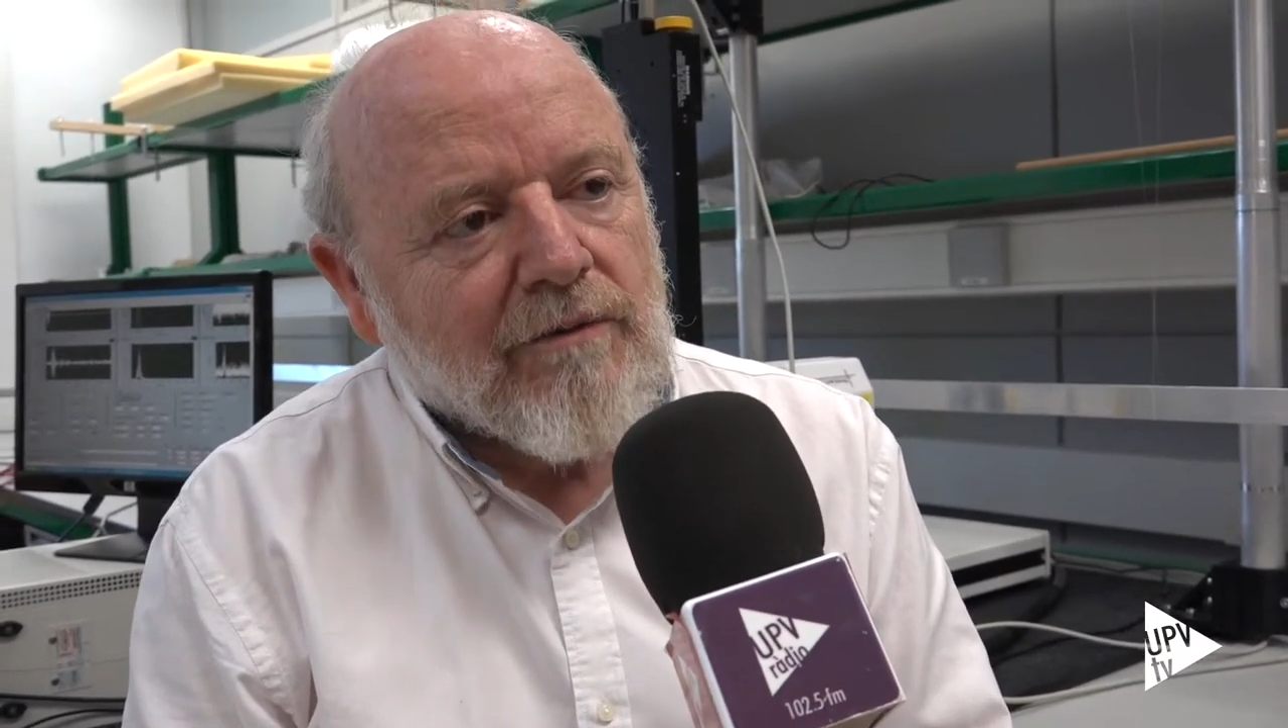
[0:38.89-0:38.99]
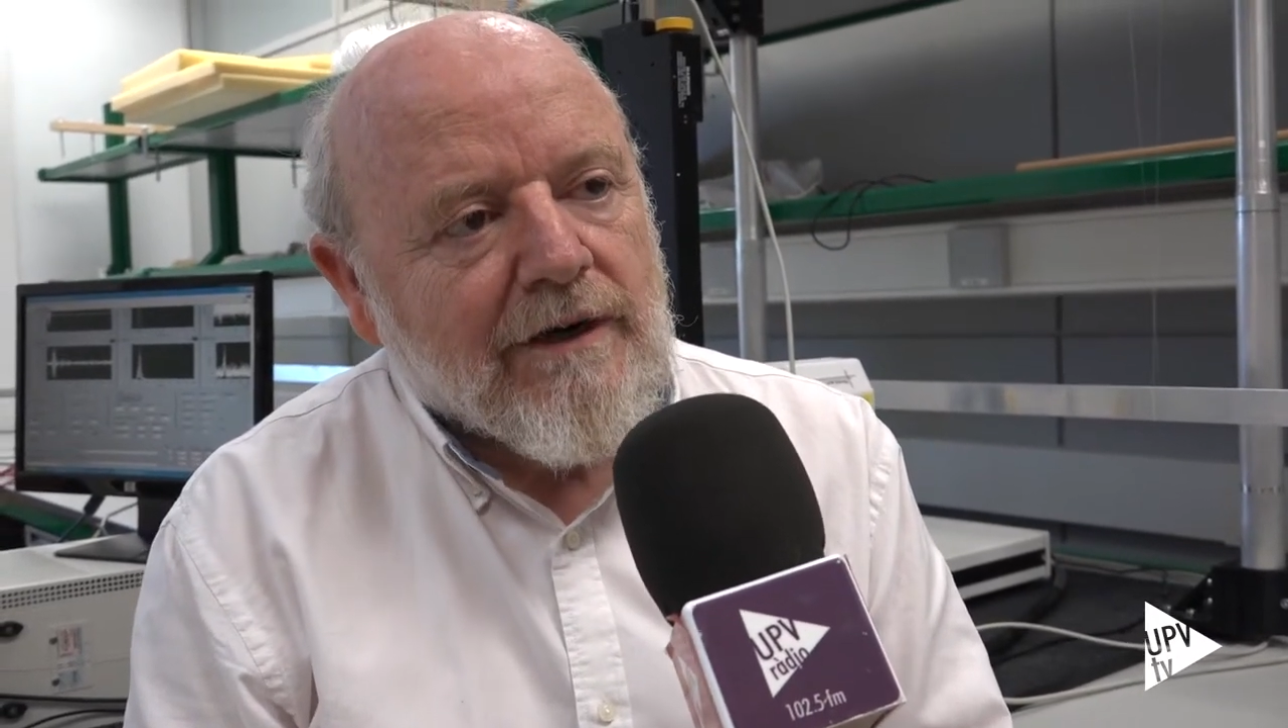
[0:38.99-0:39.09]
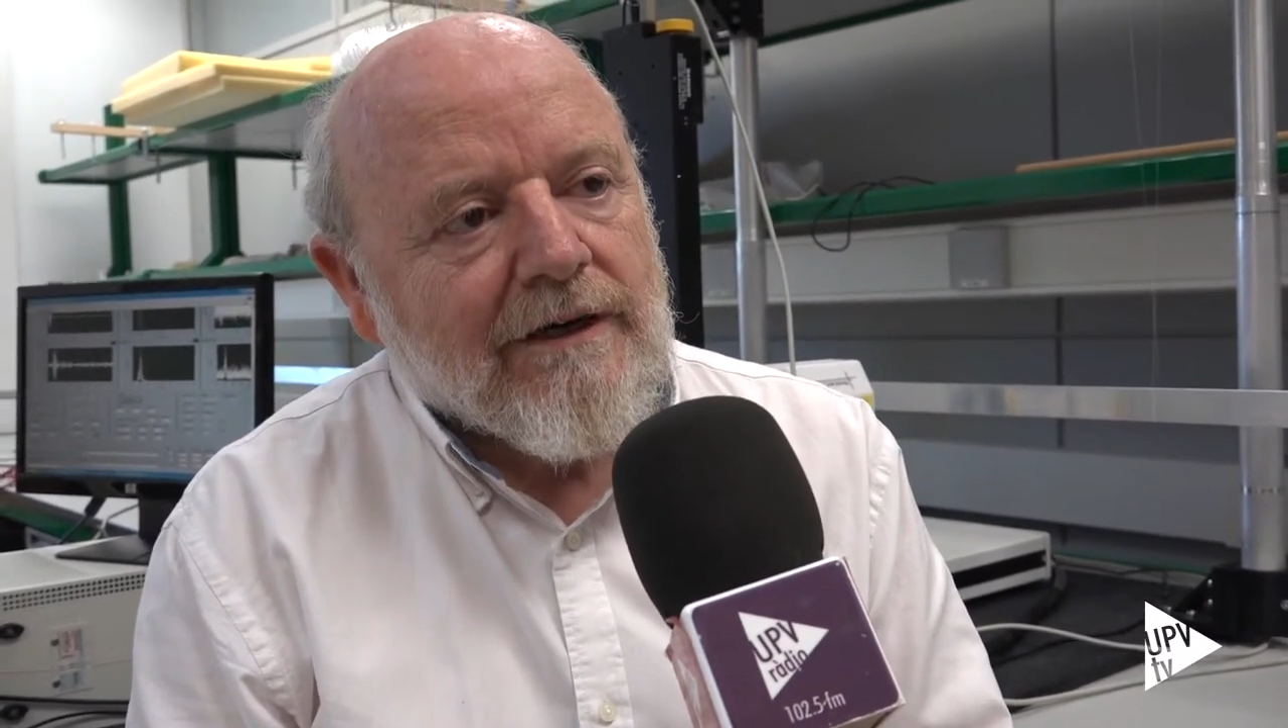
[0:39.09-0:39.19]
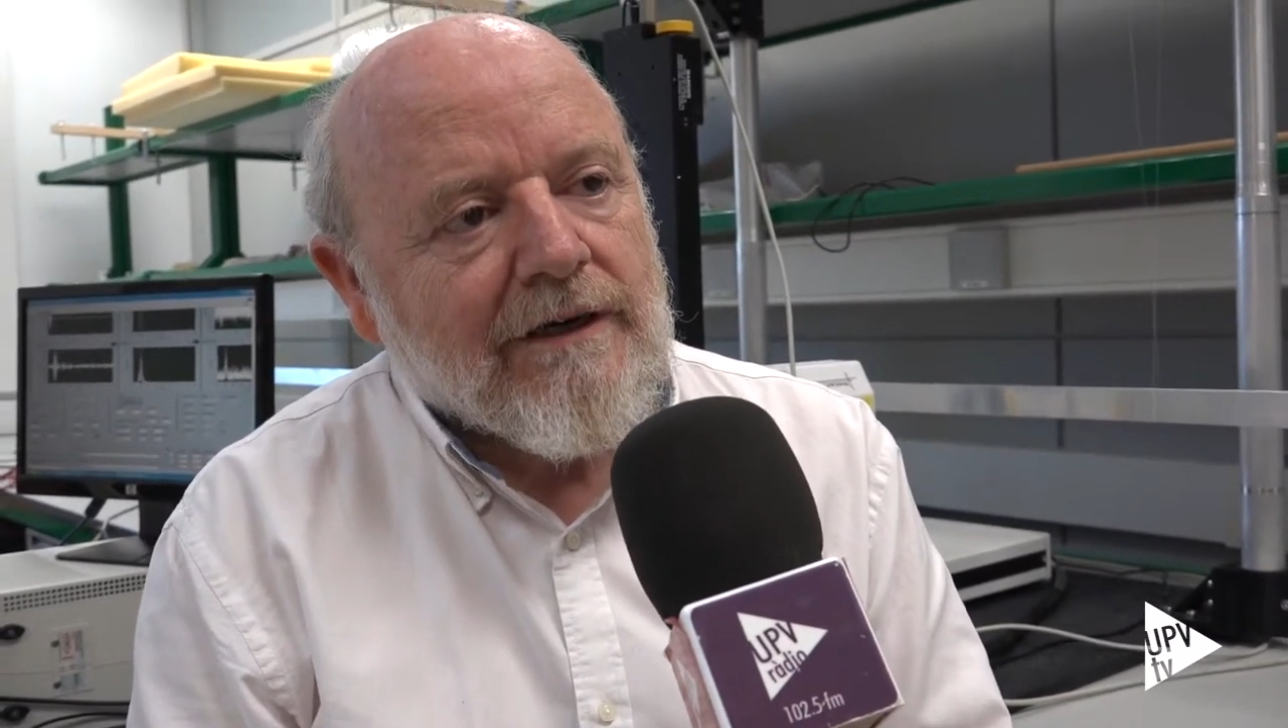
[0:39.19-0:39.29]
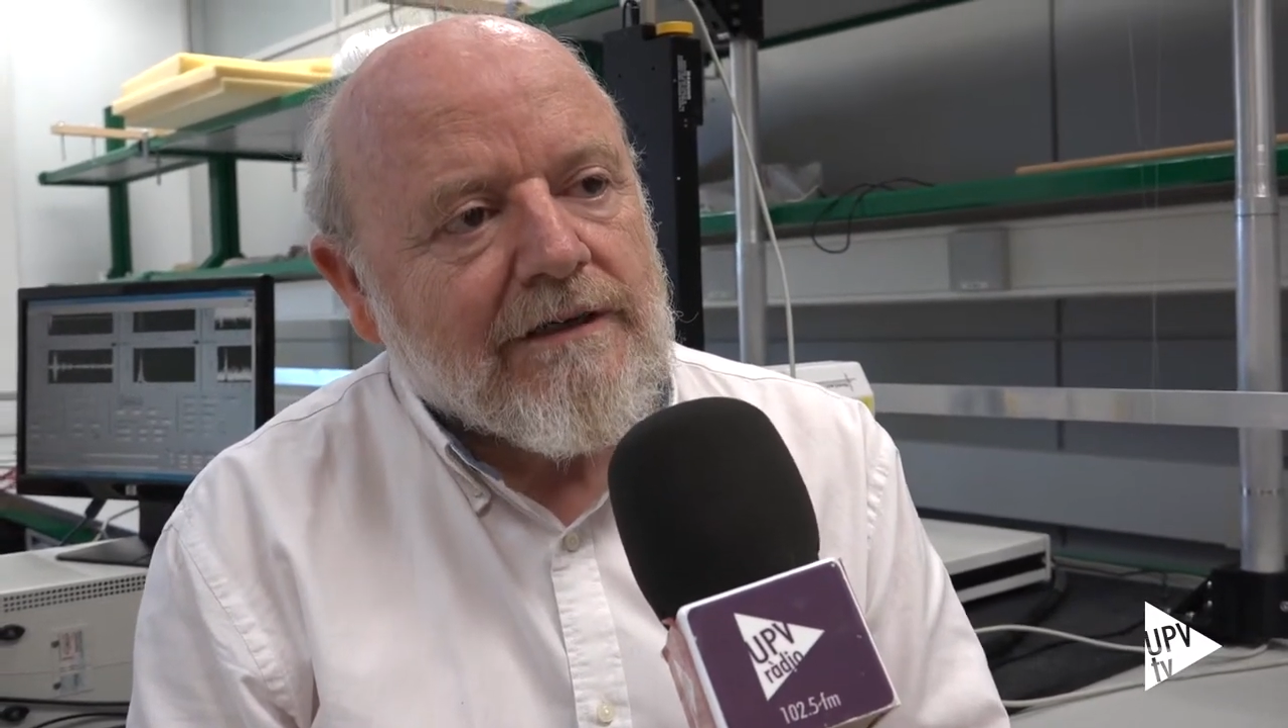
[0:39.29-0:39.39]

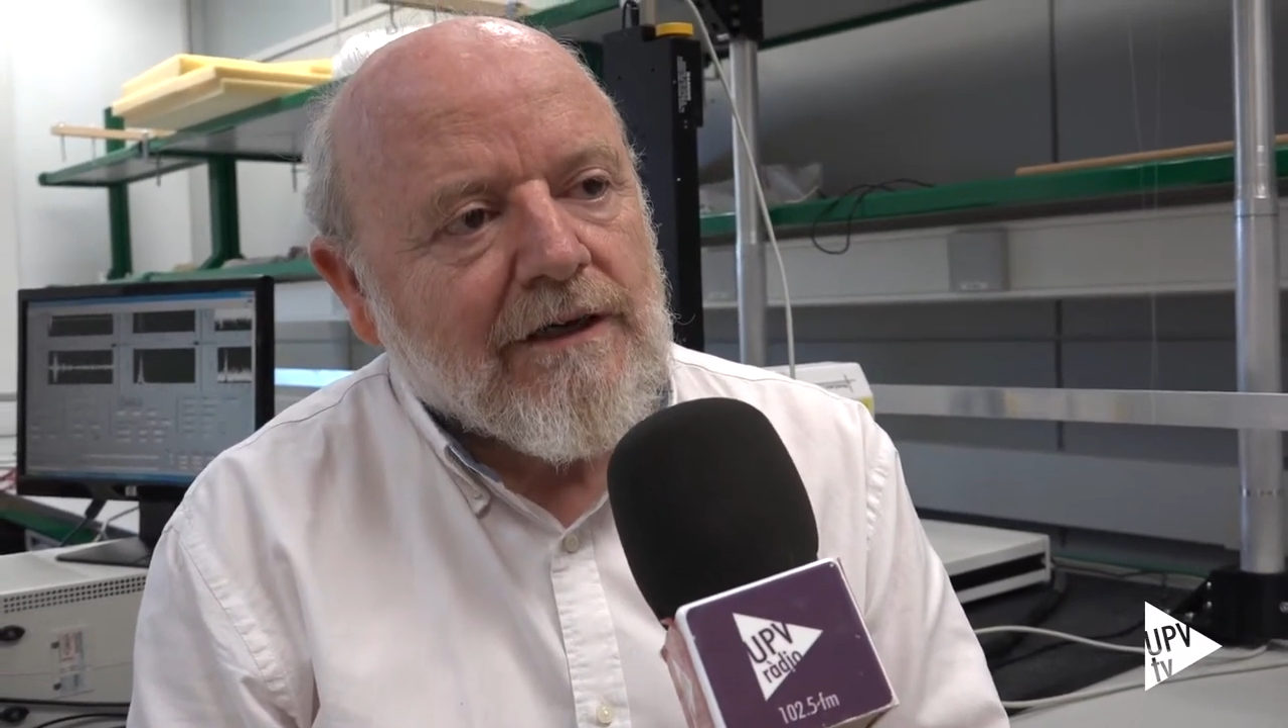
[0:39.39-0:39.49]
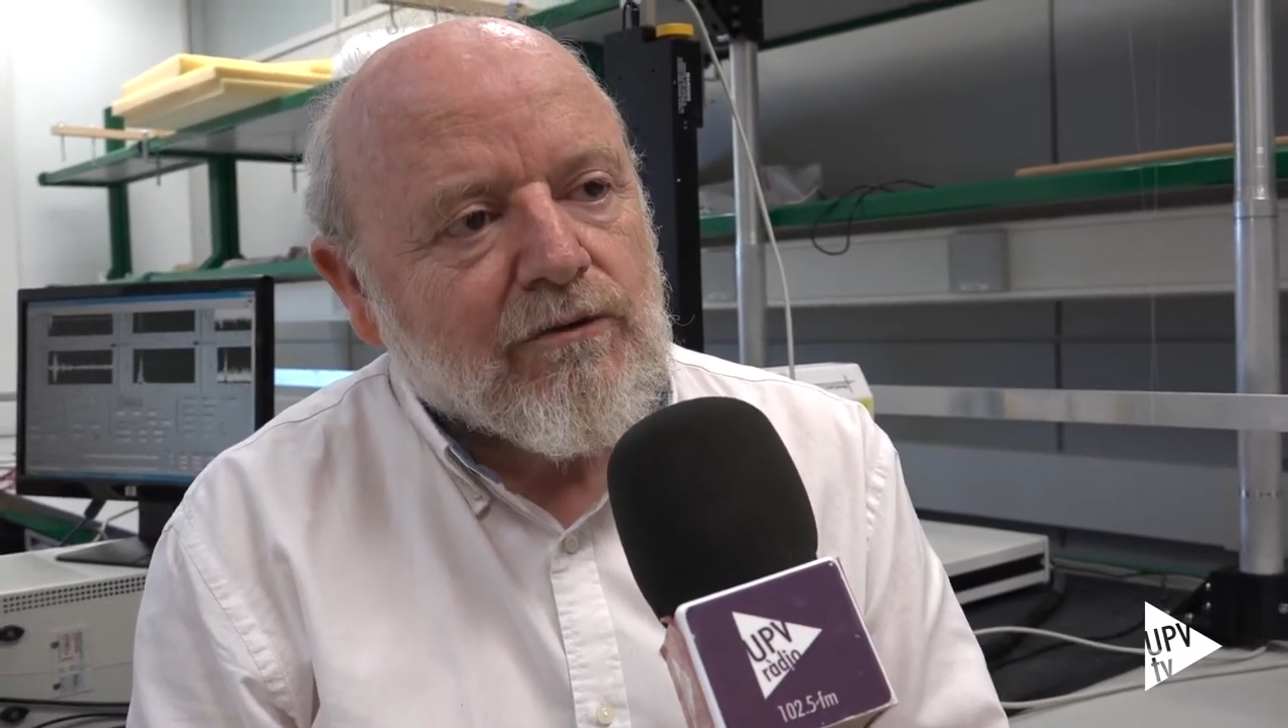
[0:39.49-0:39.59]
barreras